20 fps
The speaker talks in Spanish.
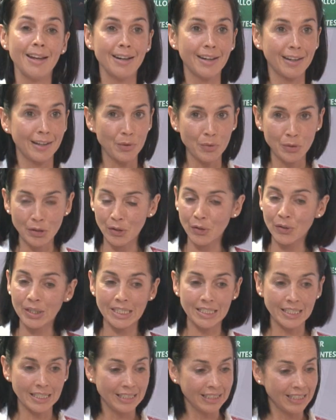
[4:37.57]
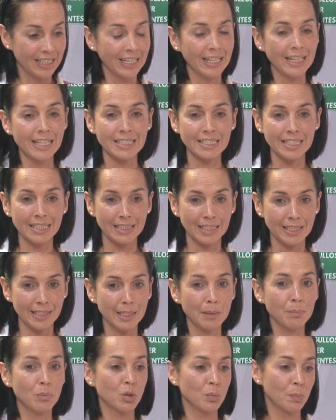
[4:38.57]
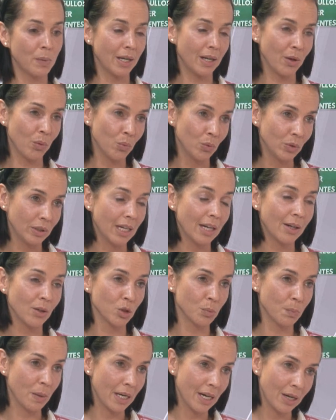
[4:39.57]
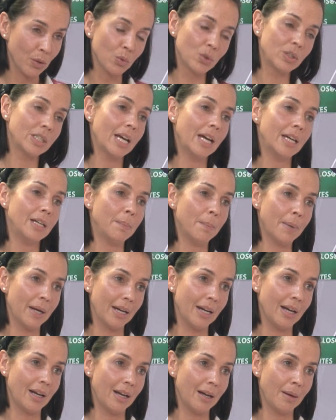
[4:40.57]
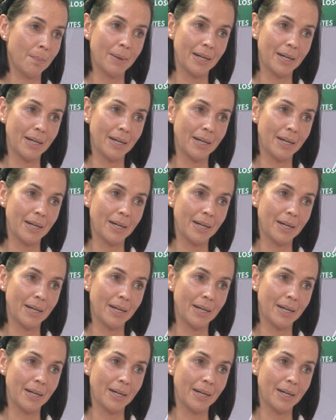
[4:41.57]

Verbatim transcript: reuniones internas que tenemos para juntarnos, para luchar y para,